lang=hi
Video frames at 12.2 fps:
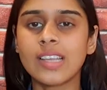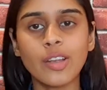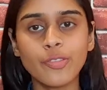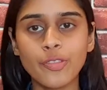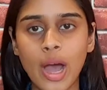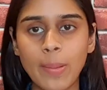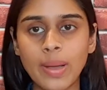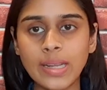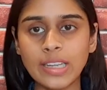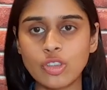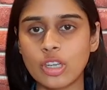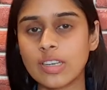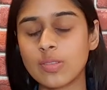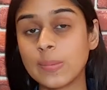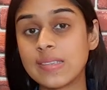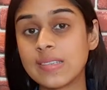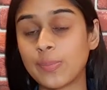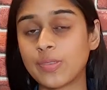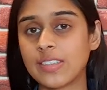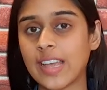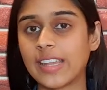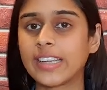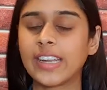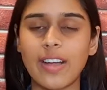सन फार्मा के शेयर्स में सबसे
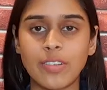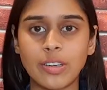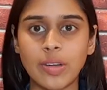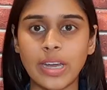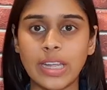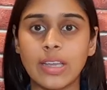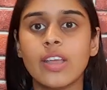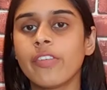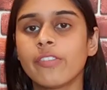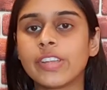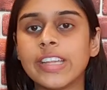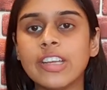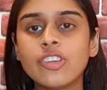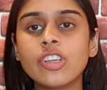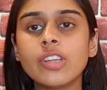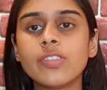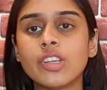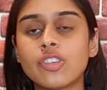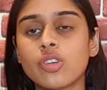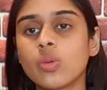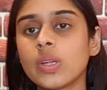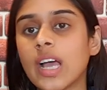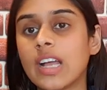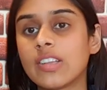ज्यादा गिरावट रही विदेशी
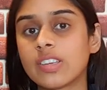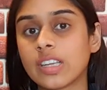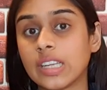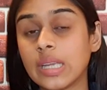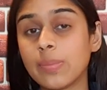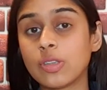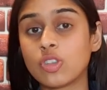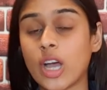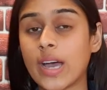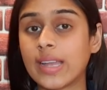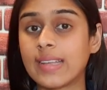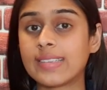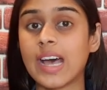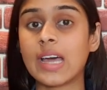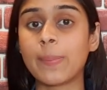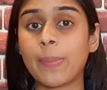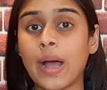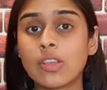निवेशकों ने आज करीब चार